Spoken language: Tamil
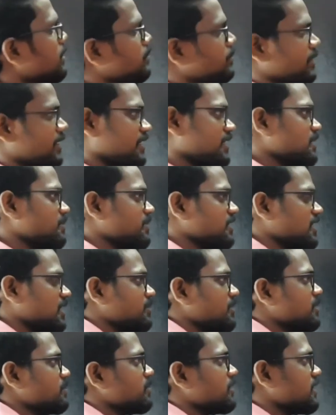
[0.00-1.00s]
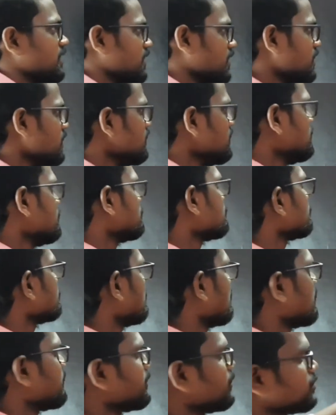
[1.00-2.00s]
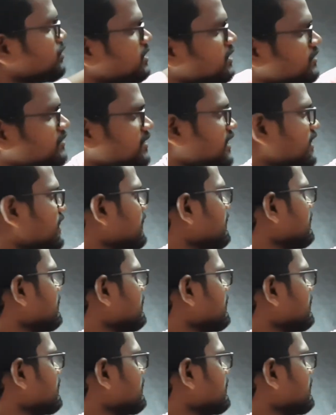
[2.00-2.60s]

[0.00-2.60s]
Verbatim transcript: மறக்காமல் கமெண்ட் பண்ணுங்கள் ஸோ இது எல்லாமே ஒரு தடவை நல்லா